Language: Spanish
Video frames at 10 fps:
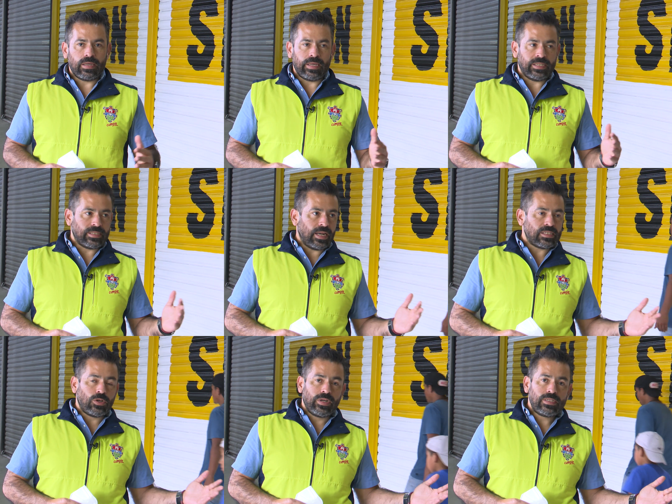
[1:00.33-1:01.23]

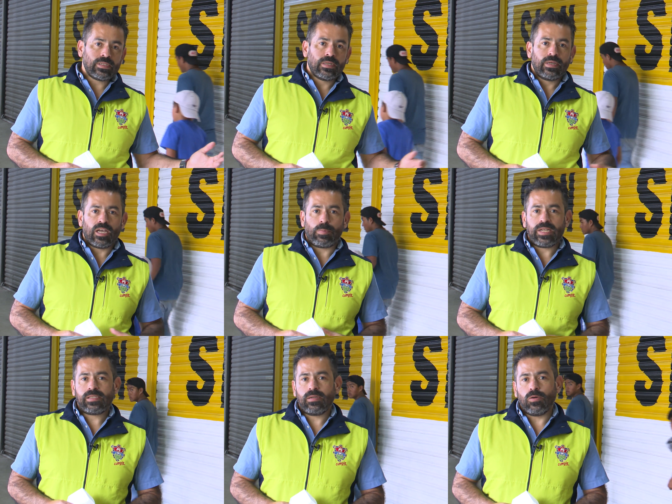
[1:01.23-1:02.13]
instalaciones que
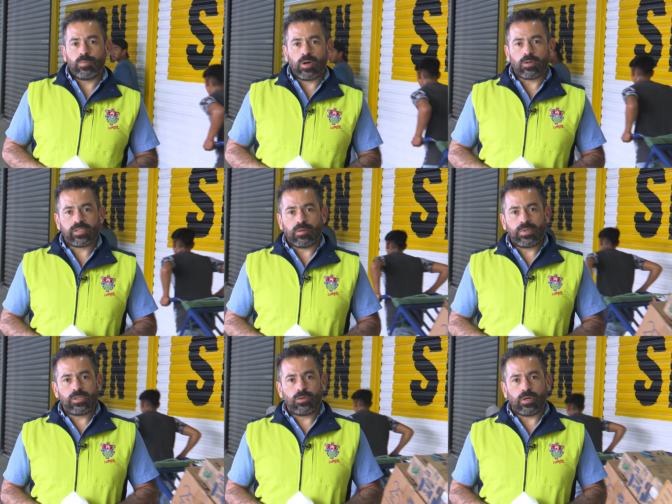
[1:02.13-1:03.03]
presten un mejor
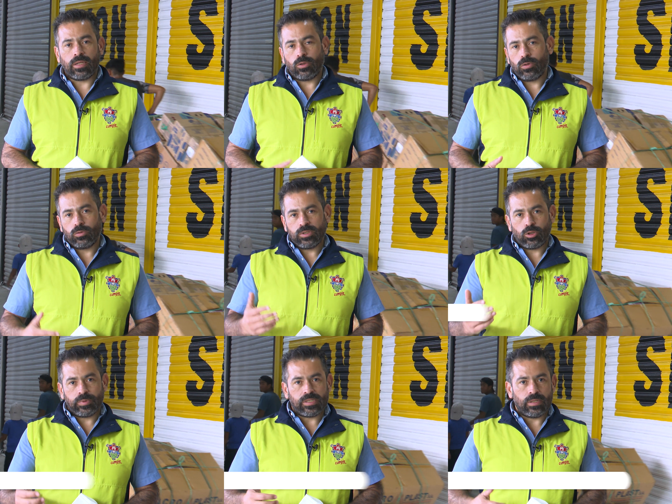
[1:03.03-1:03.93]
servicio a todos
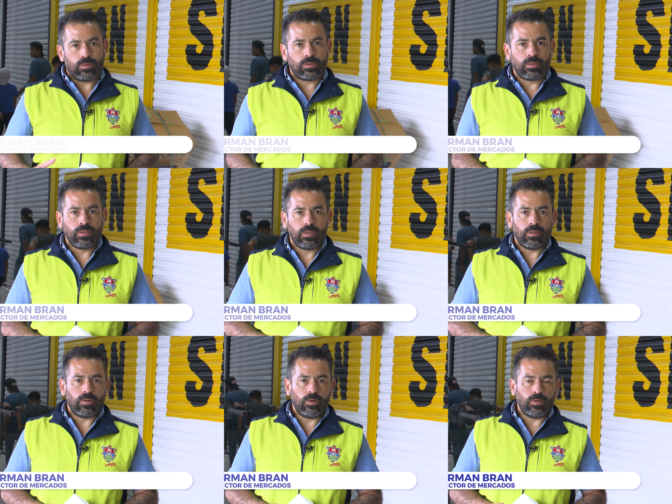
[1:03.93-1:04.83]
nuestros vecinos.
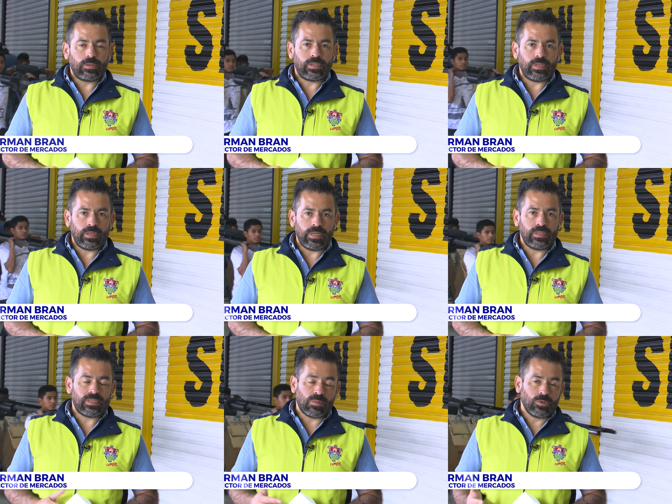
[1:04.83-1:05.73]
Los
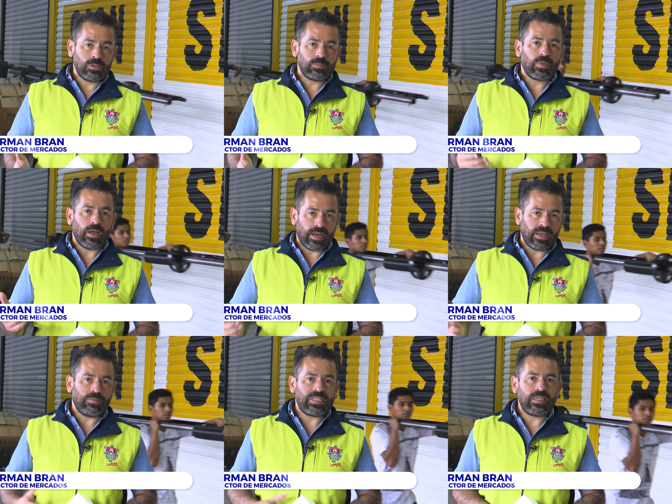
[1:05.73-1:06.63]
instamos a
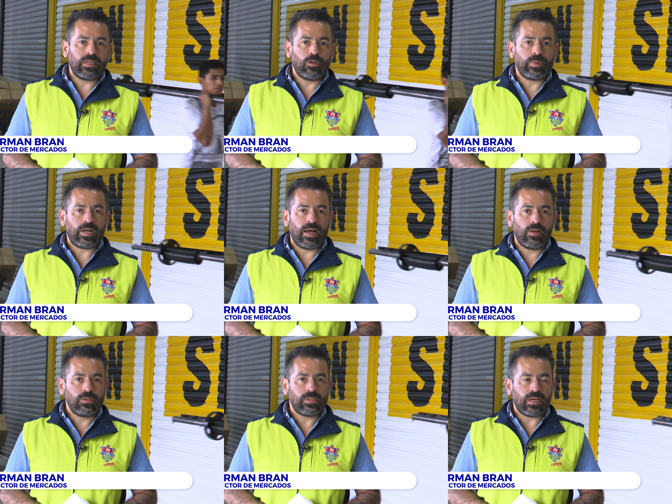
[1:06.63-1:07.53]
que visiten los
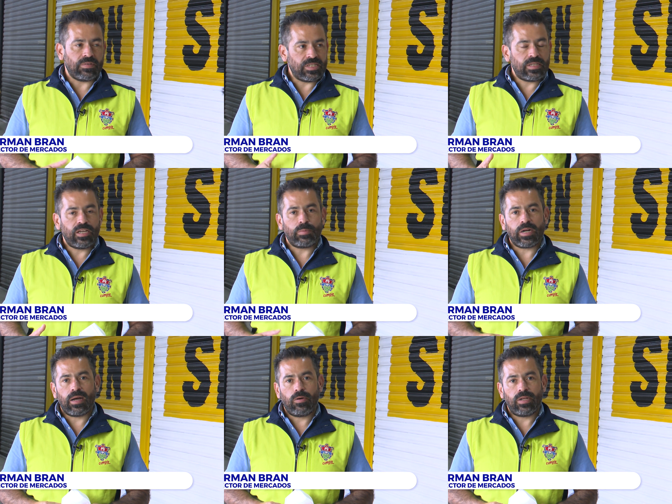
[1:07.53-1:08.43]
mercados, a que visiten el
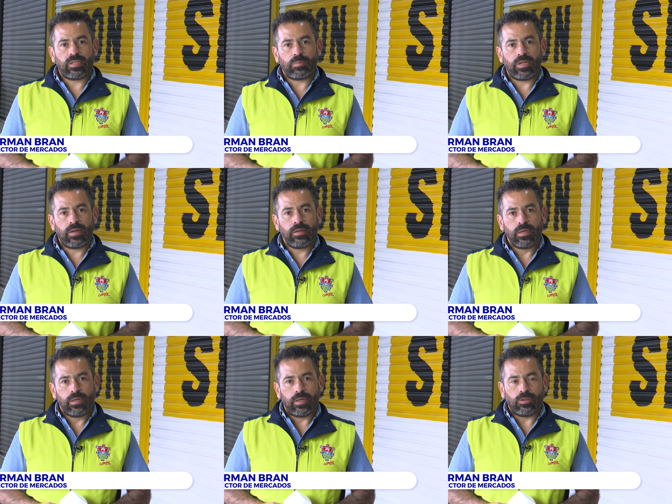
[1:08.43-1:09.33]
mercado de la terminal,
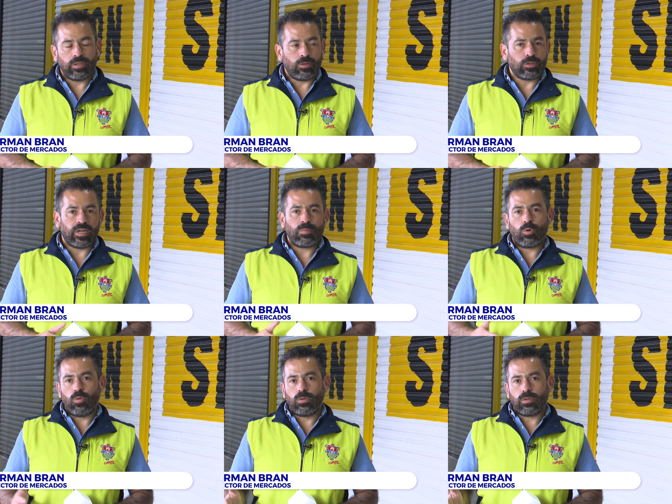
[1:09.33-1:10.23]
en donde encontrará
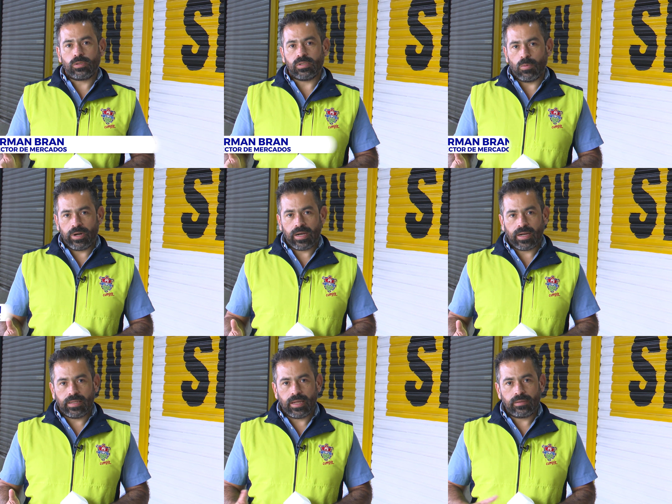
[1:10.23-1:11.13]
productos de buena
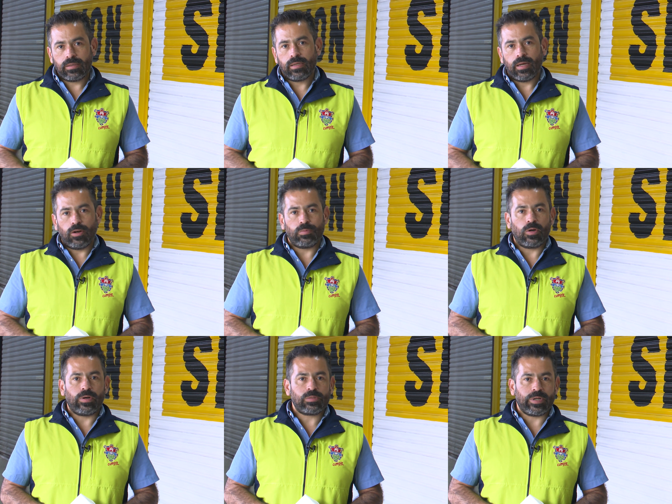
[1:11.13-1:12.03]
calidad a los
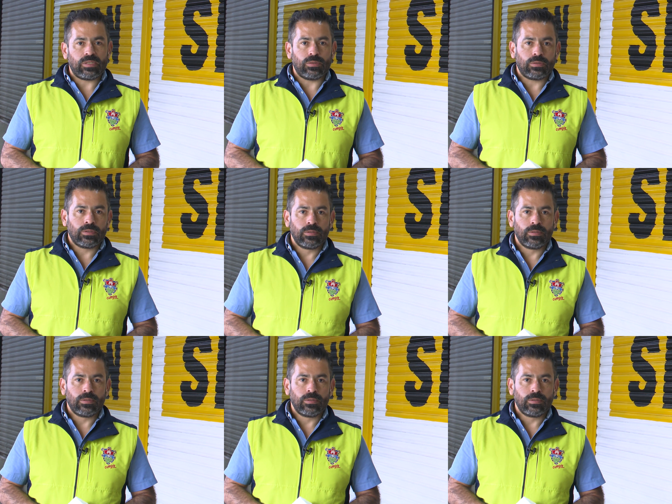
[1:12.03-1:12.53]
mejores precios.